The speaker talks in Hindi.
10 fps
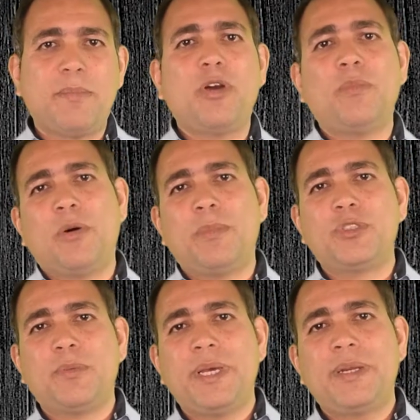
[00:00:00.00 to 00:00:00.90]
मैं हूं मोहम्मद
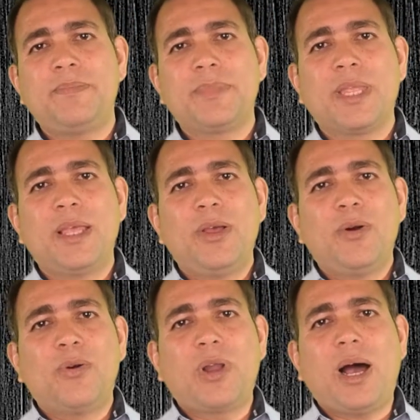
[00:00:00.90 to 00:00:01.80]
जुबैर
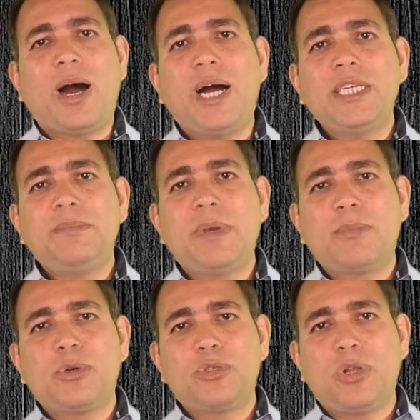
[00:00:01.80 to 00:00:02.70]
और आज मैं
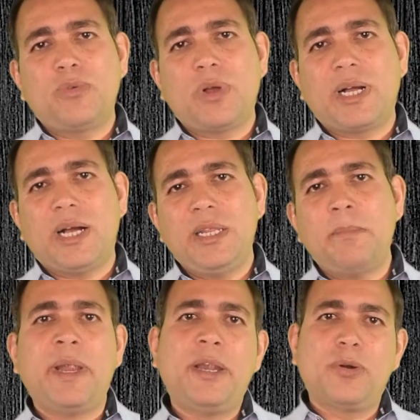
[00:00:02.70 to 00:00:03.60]
आपको सुनाऊंगा कहानी
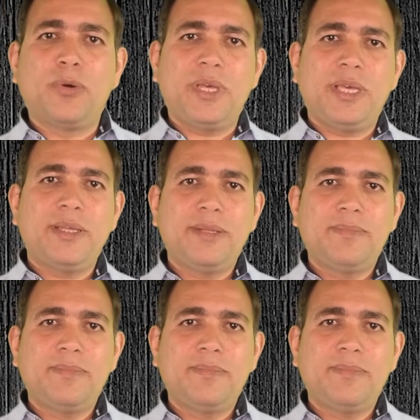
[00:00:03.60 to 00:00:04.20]
मेंढकों की